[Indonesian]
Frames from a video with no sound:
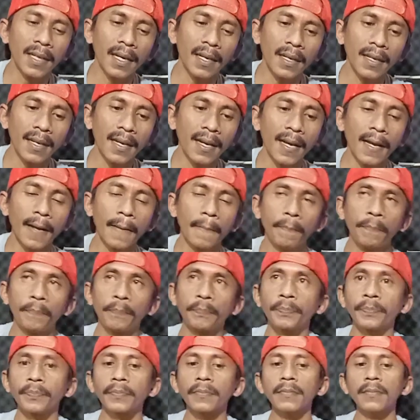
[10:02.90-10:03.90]
di harga
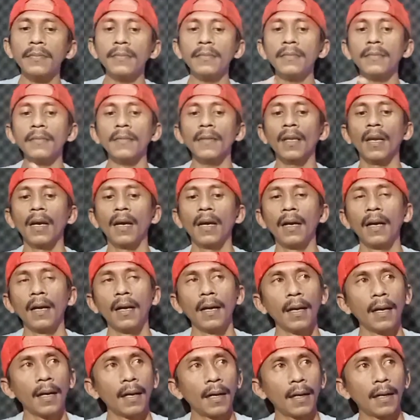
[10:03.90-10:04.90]

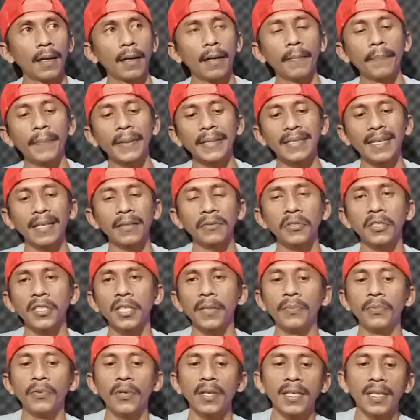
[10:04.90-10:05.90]
400 eh,
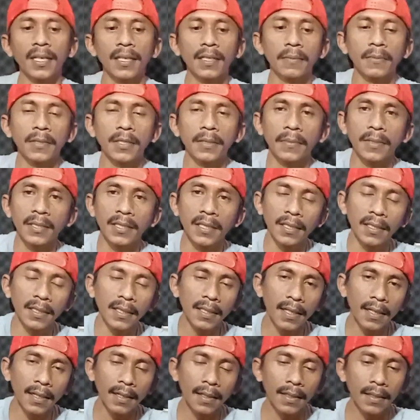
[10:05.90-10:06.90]
ribuan ya teman-teman
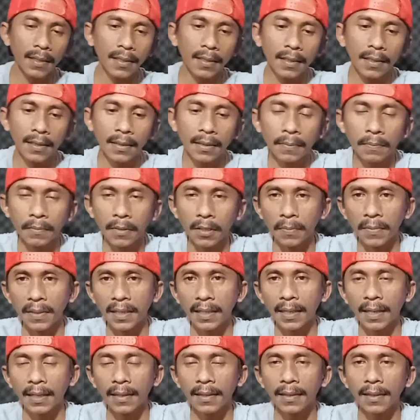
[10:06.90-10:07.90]
jadi yang uh,
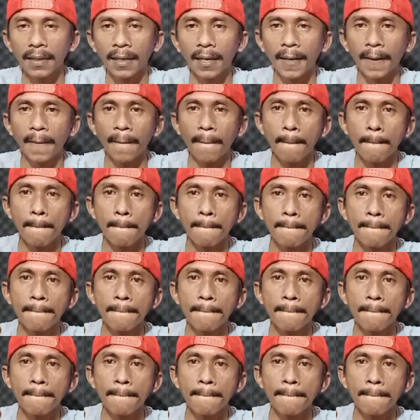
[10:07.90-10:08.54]
berminat dengan